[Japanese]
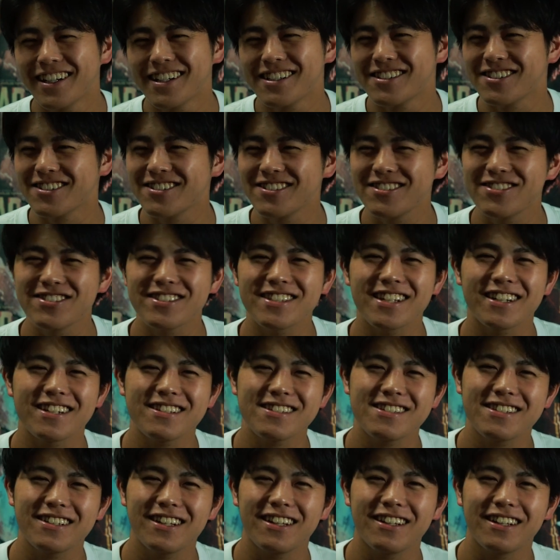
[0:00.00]
ルーズさが
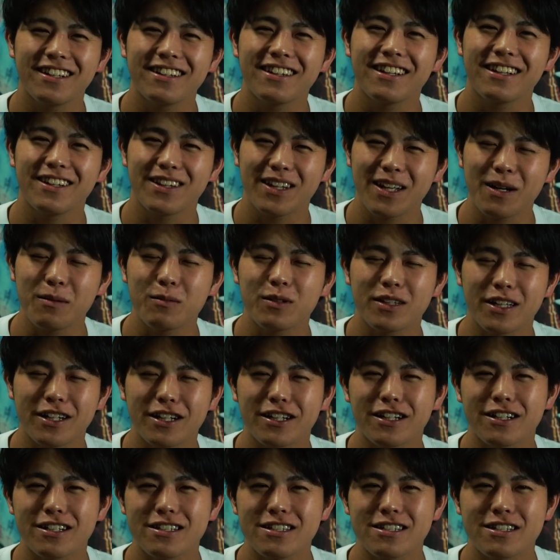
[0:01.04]
すげえ出てんなみたい
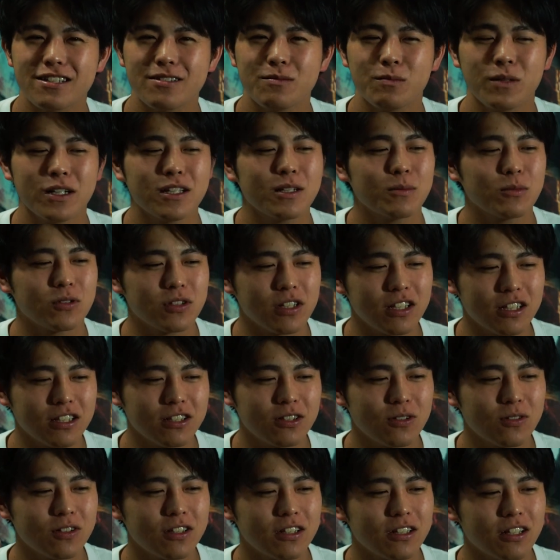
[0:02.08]
な感じまあでもね
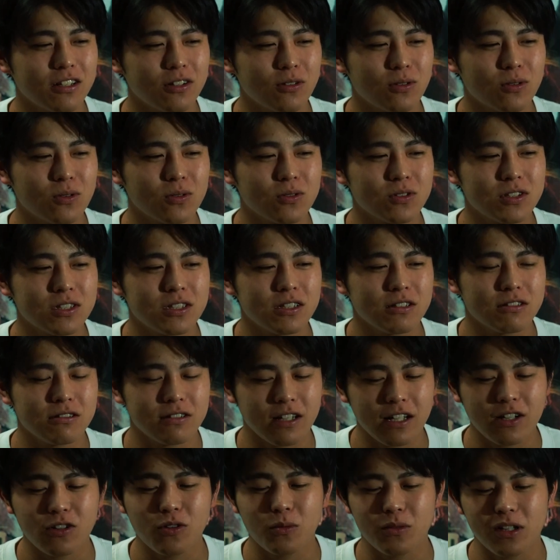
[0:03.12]
一人で旅行してる
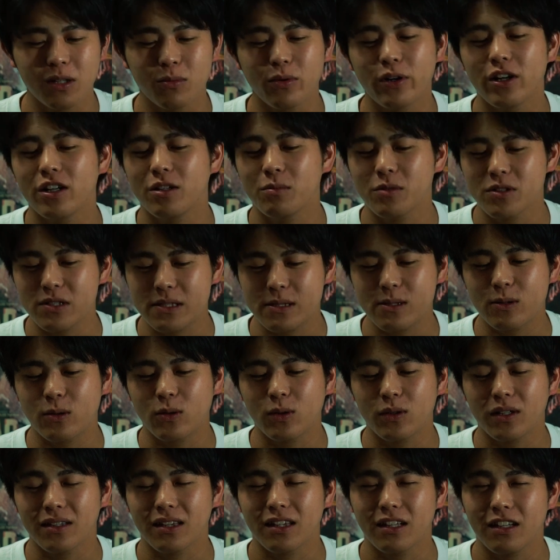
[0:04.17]
醍醐味ではありますよ
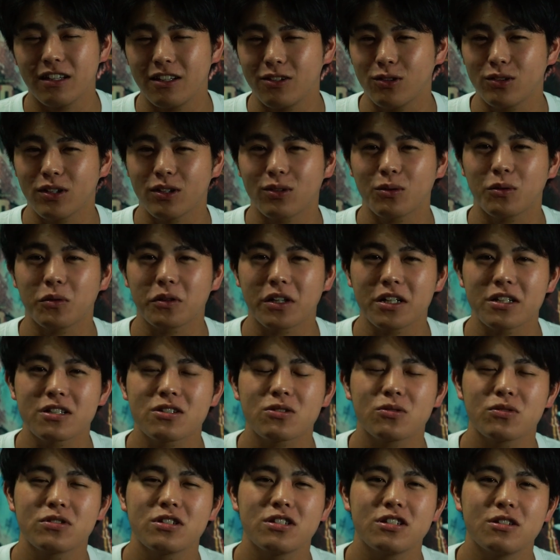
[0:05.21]
こうやっていろんなところあ
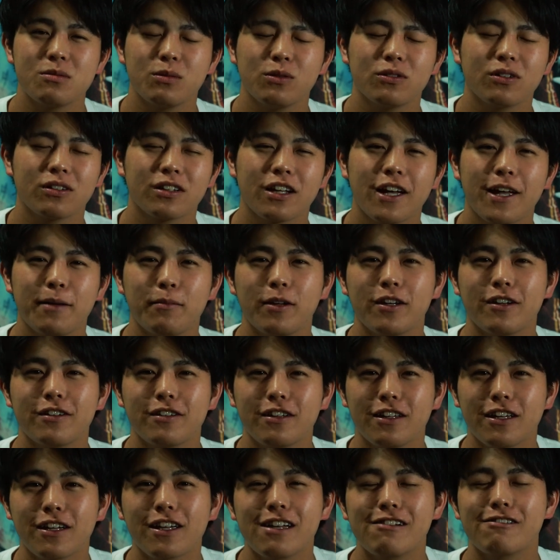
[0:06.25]
ちこち自分のタイミング
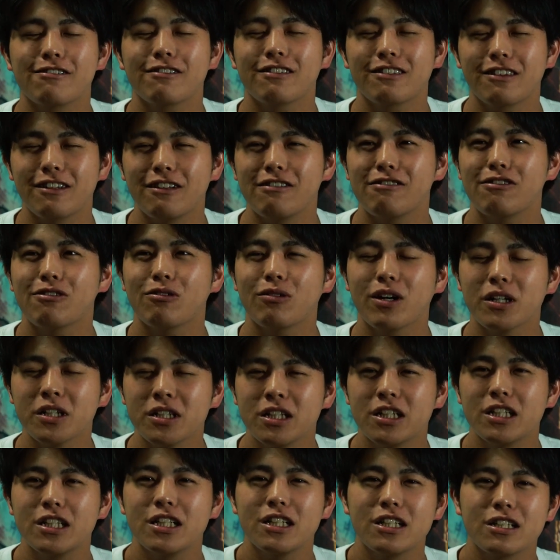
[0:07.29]
で行けるっていうのは
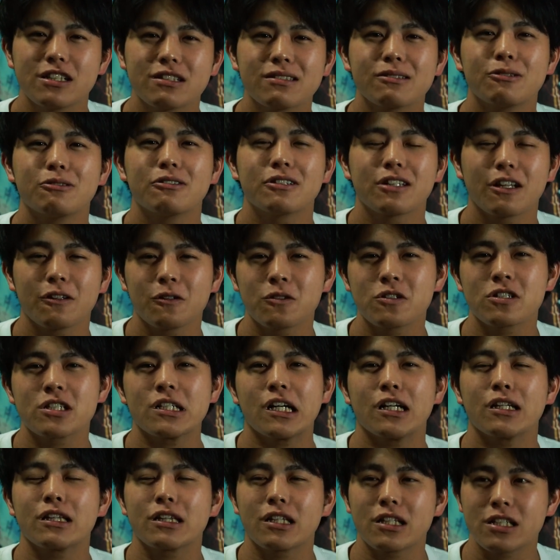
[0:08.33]
すごく楽
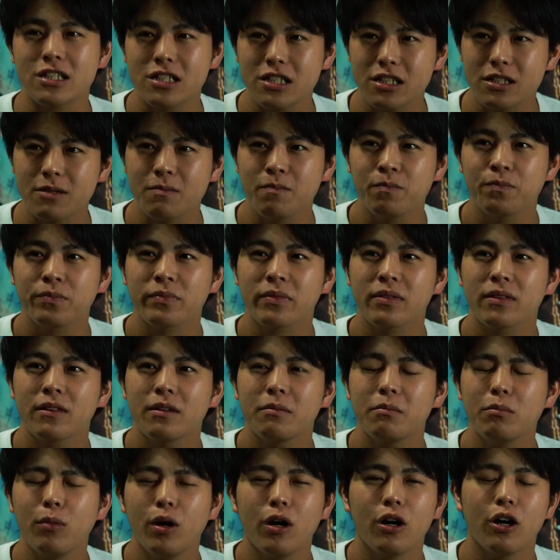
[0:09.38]
しかったし
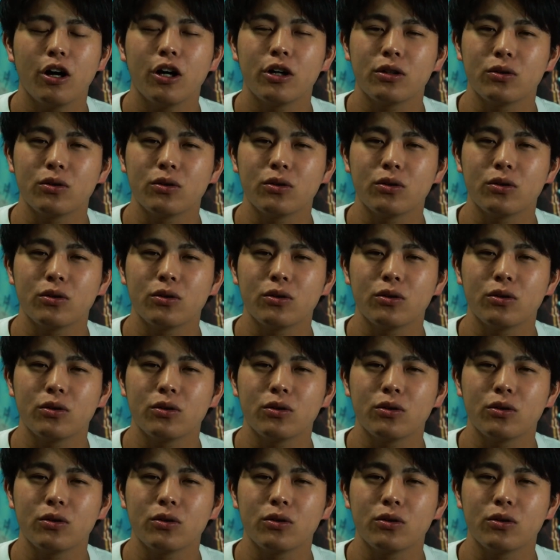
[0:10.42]
まあ